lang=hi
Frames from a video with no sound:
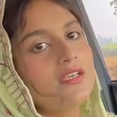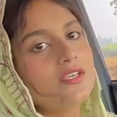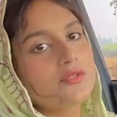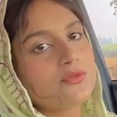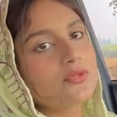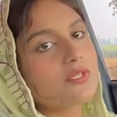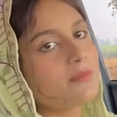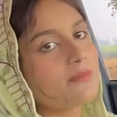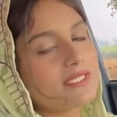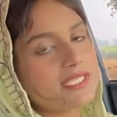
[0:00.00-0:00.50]

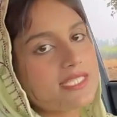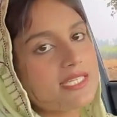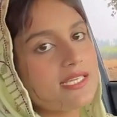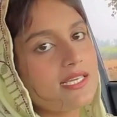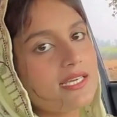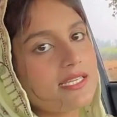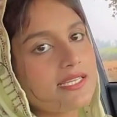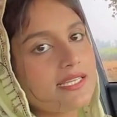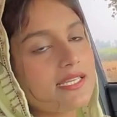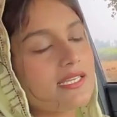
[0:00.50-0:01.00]
क्योंकि बच्चे
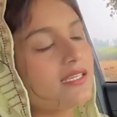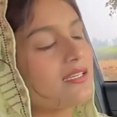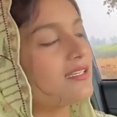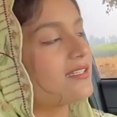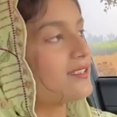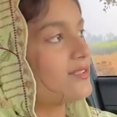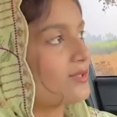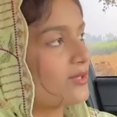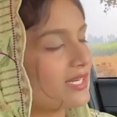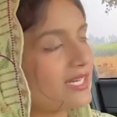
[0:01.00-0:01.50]
घर हैं
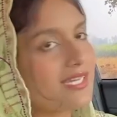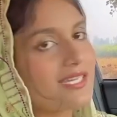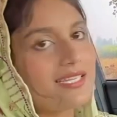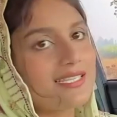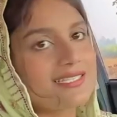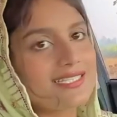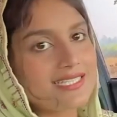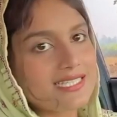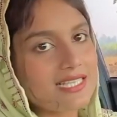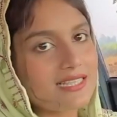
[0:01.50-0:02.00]
तो खैर
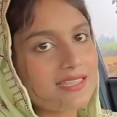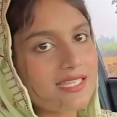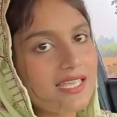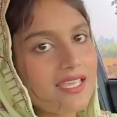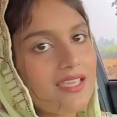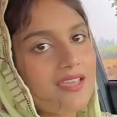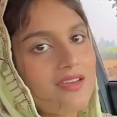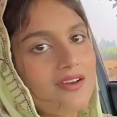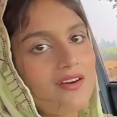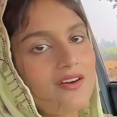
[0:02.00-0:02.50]
चलते
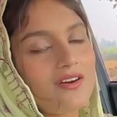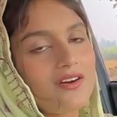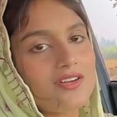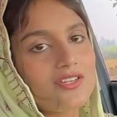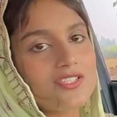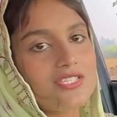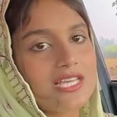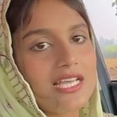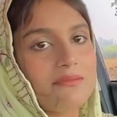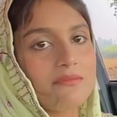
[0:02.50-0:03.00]
हैं
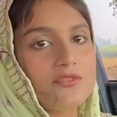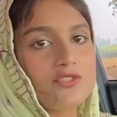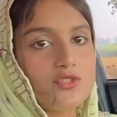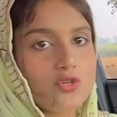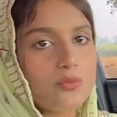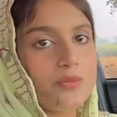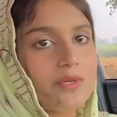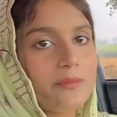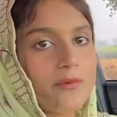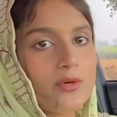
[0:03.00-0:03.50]
और साथ में
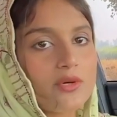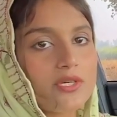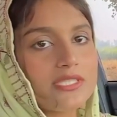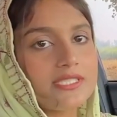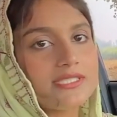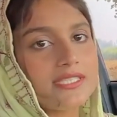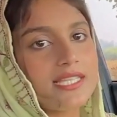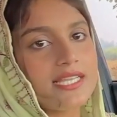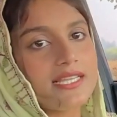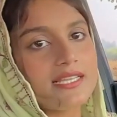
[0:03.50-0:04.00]
जो भी हम लोग
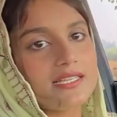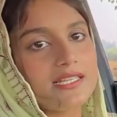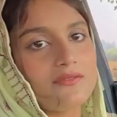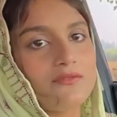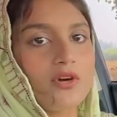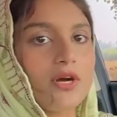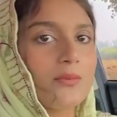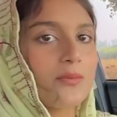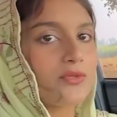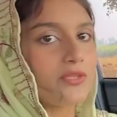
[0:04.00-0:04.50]
खरीदते रहेंगे ना
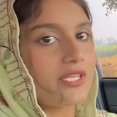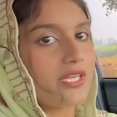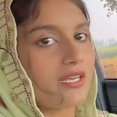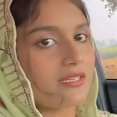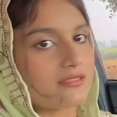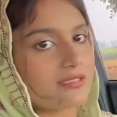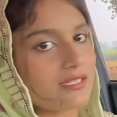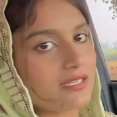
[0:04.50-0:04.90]
वो आपको दिखाते